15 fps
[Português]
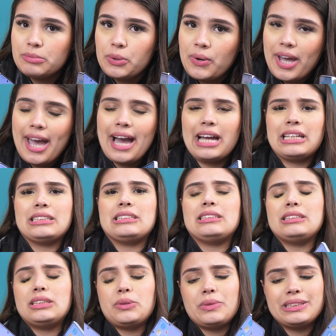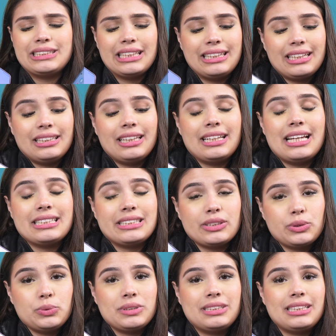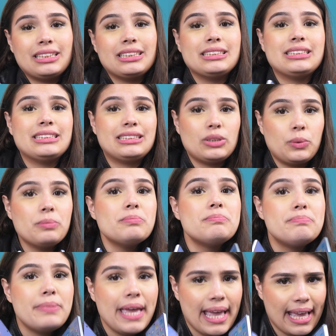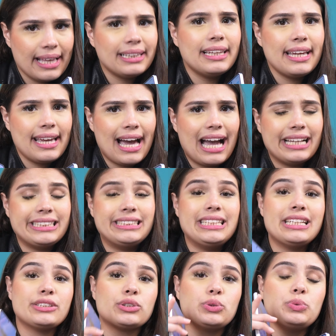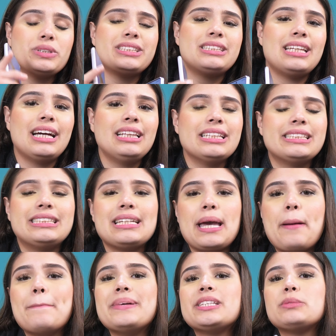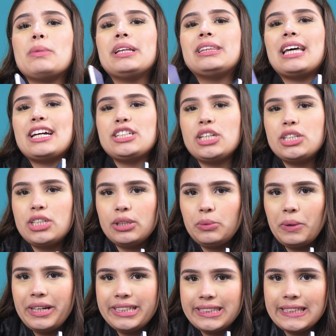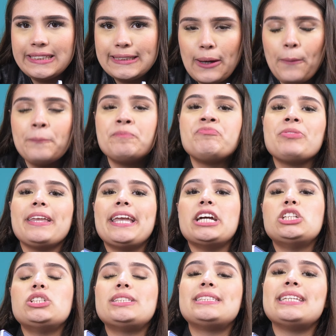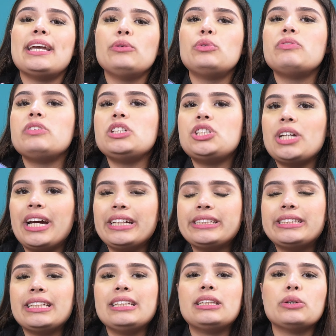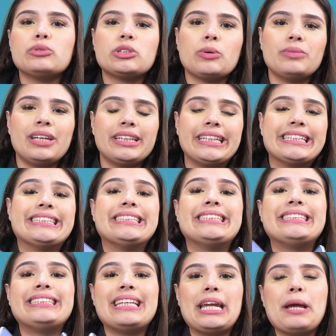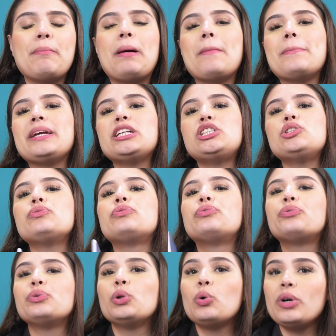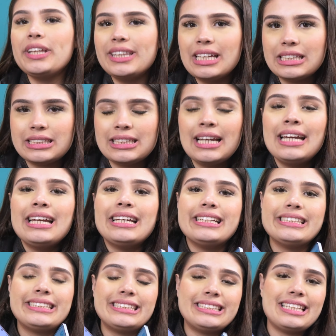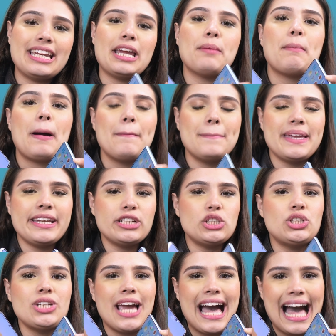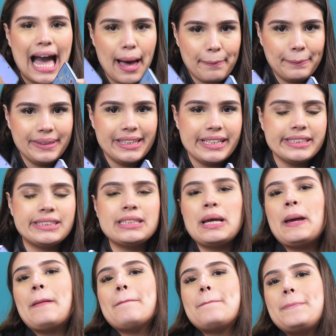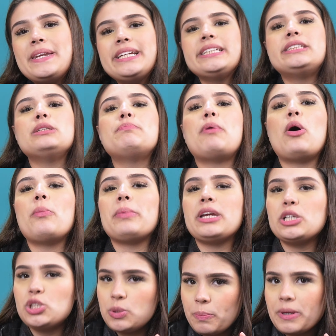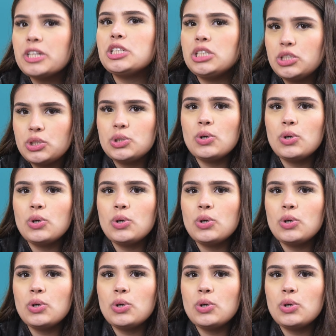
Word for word: mil reais. Então essa tela, essas duas telas estão bem legais e as duas telas têm a mesma taxa taxa de atualização, que é de 120 Hz. Então são telas extremamente fluidas, extremamente rápidas, principalmente pra gente